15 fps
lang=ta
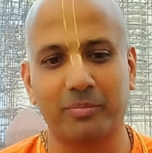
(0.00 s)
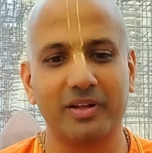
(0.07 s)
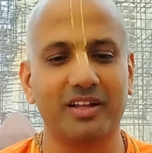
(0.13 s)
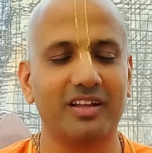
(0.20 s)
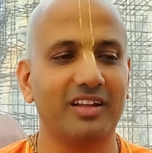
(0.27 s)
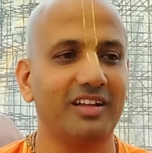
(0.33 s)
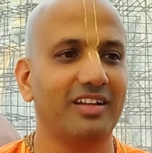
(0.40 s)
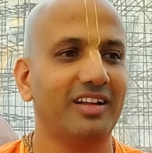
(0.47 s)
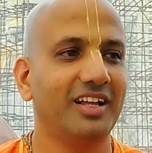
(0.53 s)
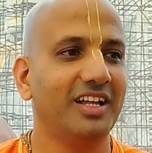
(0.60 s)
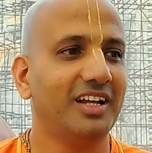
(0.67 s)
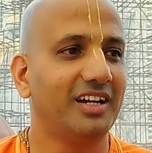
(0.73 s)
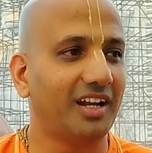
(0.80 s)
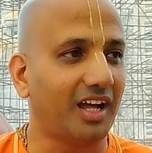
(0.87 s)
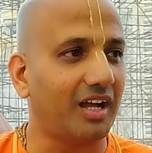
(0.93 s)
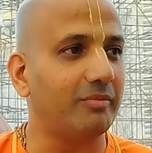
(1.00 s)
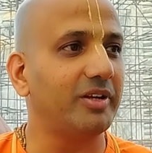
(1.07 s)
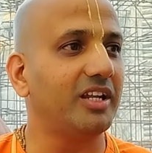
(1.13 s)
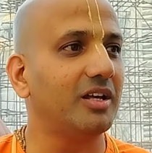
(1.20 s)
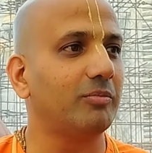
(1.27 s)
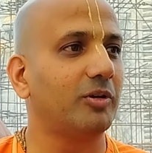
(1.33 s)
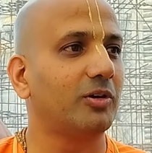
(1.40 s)
அப்போ
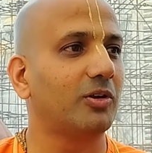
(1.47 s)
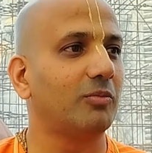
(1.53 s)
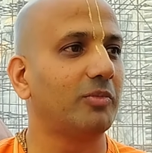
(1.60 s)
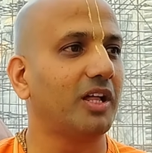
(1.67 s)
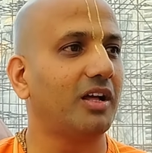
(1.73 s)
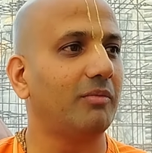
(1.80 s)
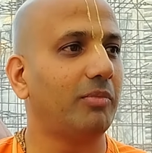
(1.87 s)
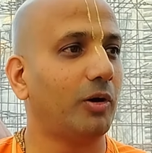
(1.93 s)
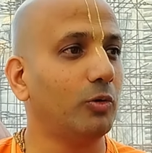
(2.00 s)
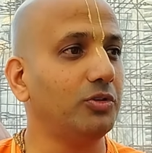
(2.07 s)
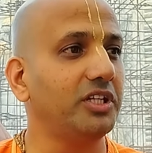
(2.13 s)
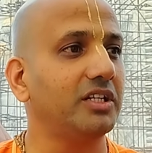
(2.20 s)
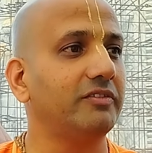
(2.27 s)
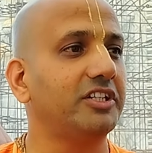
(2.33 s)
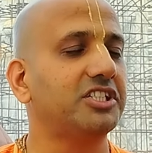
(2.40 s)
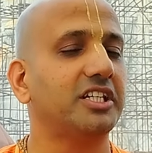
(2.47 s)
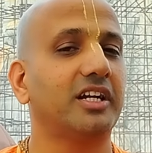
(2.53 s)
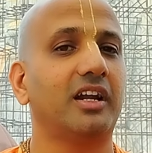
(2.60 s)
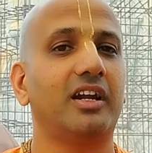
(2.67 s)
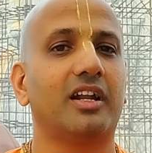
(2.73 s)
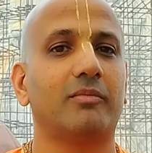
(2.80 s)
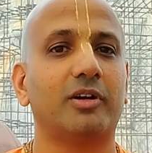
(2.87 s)
நாம் என்ன பண்ணுறோம்னா பௌதிக
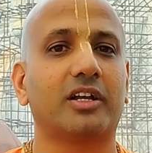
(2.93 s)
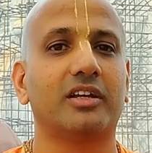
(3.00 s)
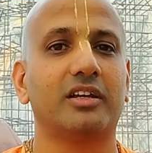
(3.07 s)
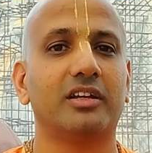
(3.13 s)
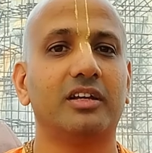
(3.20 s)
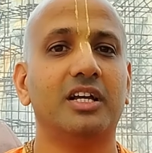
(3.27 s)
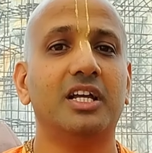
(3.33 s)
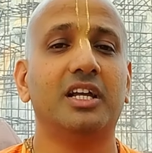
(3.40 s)
விஷயங்களில் நமக்கு